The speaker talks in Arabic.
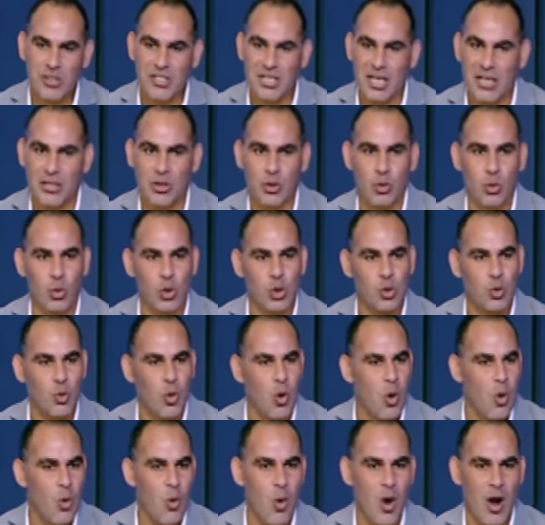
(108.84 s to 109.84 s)
ساعدتوش
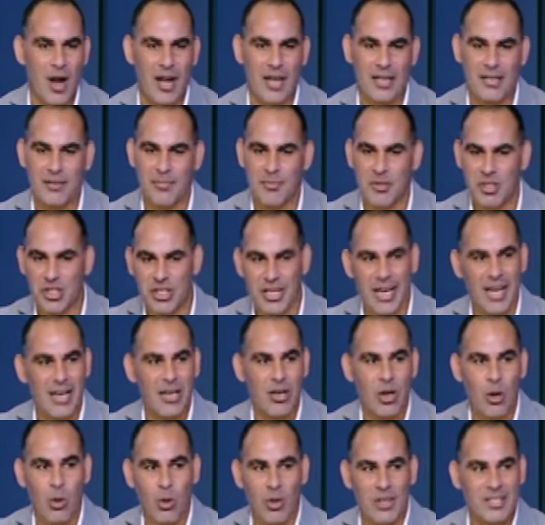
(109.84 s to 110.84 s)
وهو كان بيشتغل
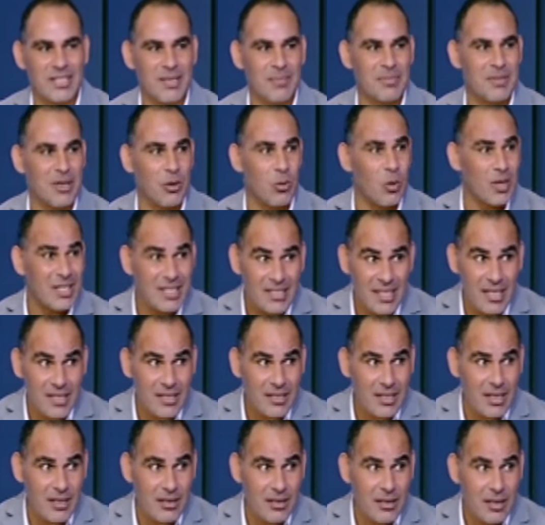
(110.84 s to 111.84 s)
الكور الثابته كويس
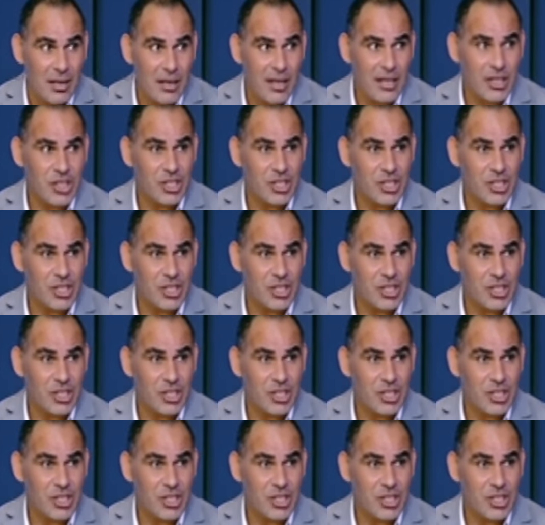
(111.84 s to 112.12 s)
جدا مم.